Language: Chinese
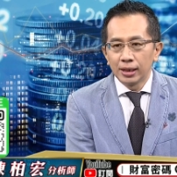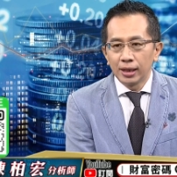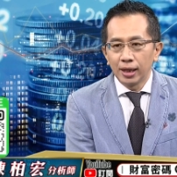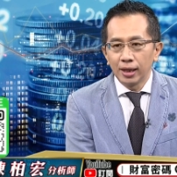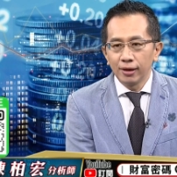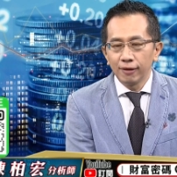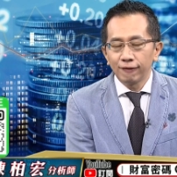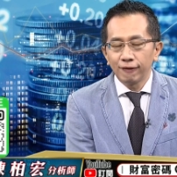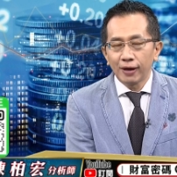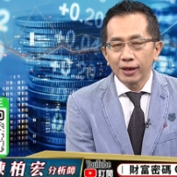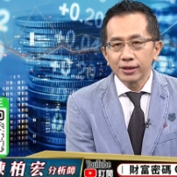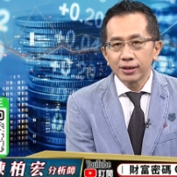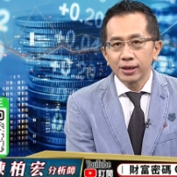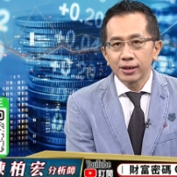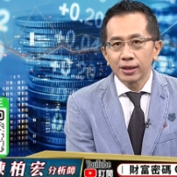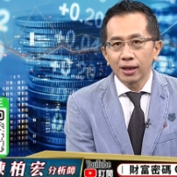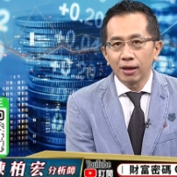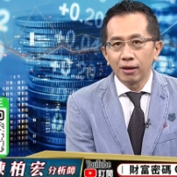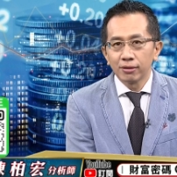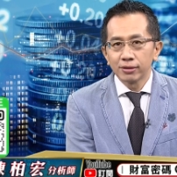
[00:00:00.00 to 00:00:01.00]
哎，发
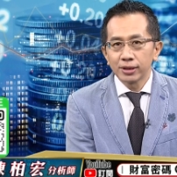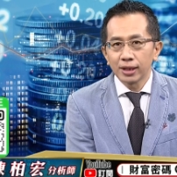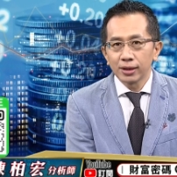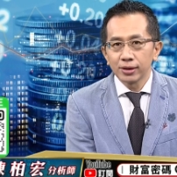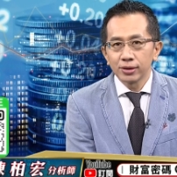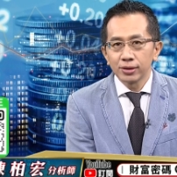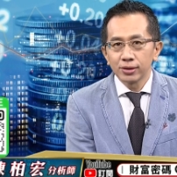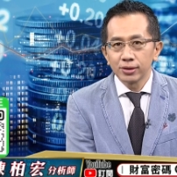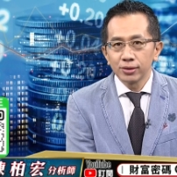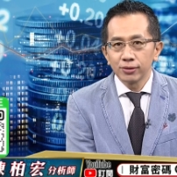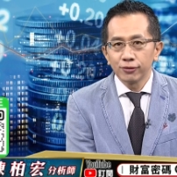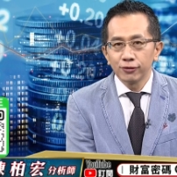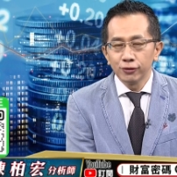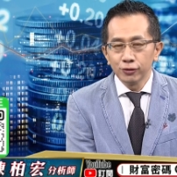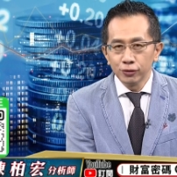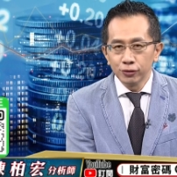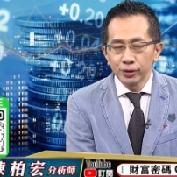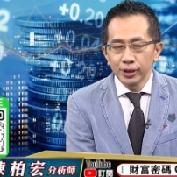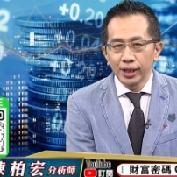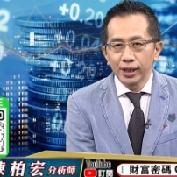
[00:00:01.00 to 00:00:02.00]
现到好像
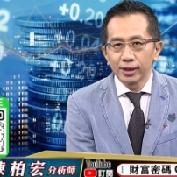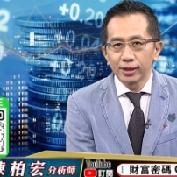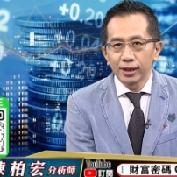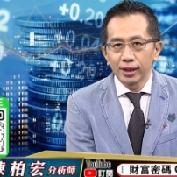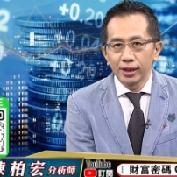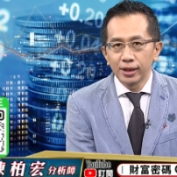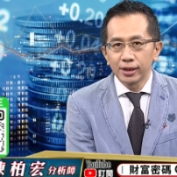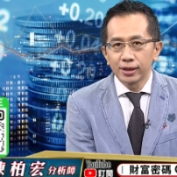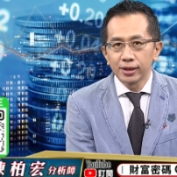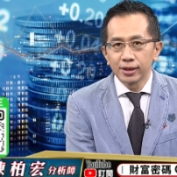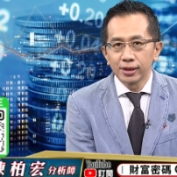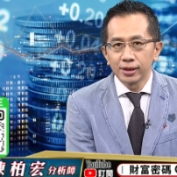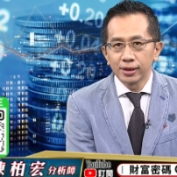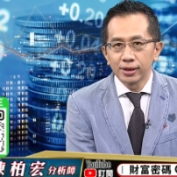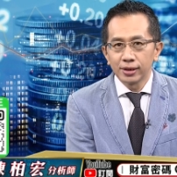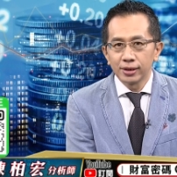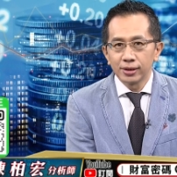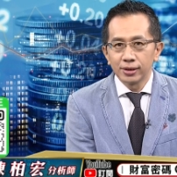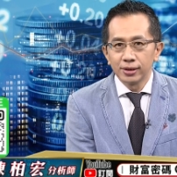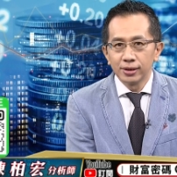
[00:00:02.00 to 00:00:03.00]
服务业的一
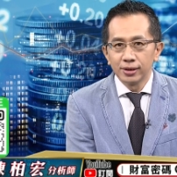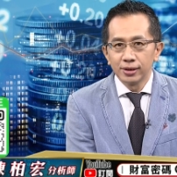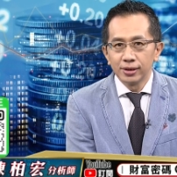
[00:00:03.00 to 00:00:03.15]
个